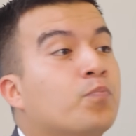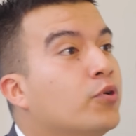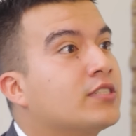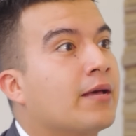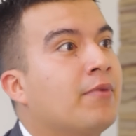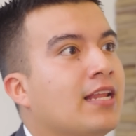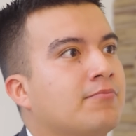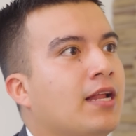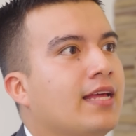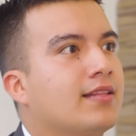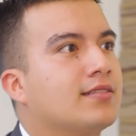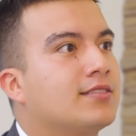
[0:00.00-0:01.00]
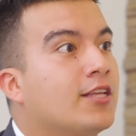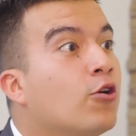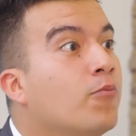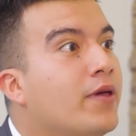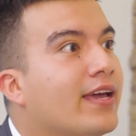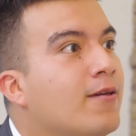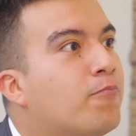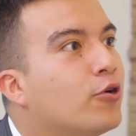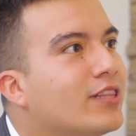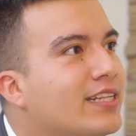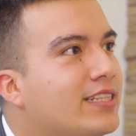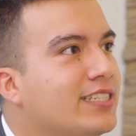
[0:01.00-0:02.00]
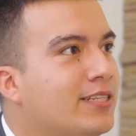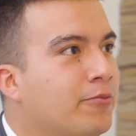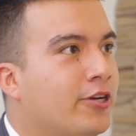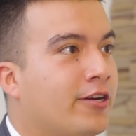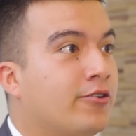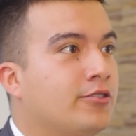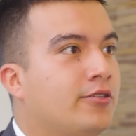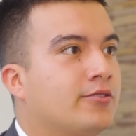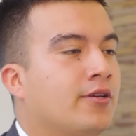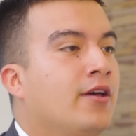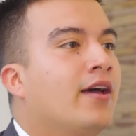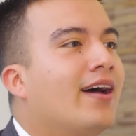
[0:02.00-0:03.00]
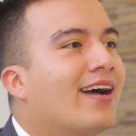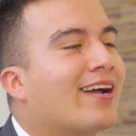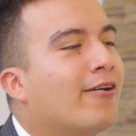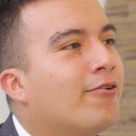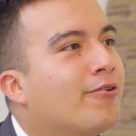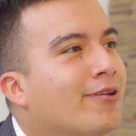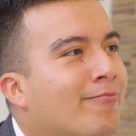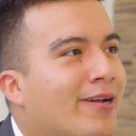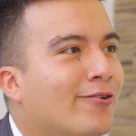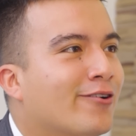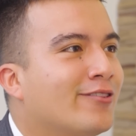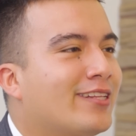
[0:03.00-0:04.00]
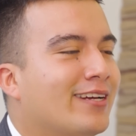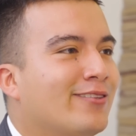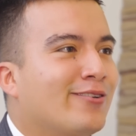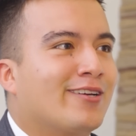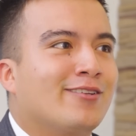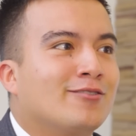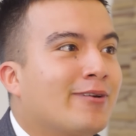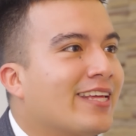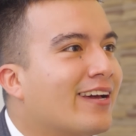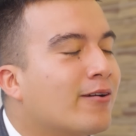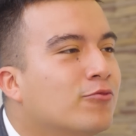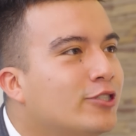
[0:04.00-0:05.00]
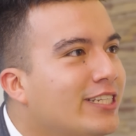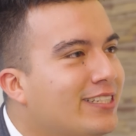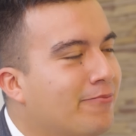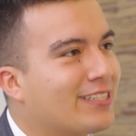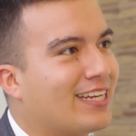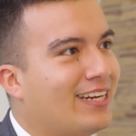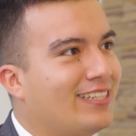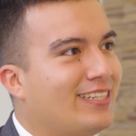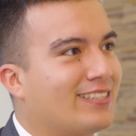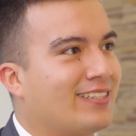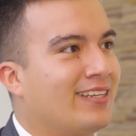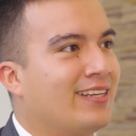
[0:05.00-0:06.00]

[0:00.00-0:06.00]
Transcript: Búscame las maletas. Tengo un viaje importantísimo en negocios. Acabo de firmar un contrato que nos va a dejar muchísimas ganancias.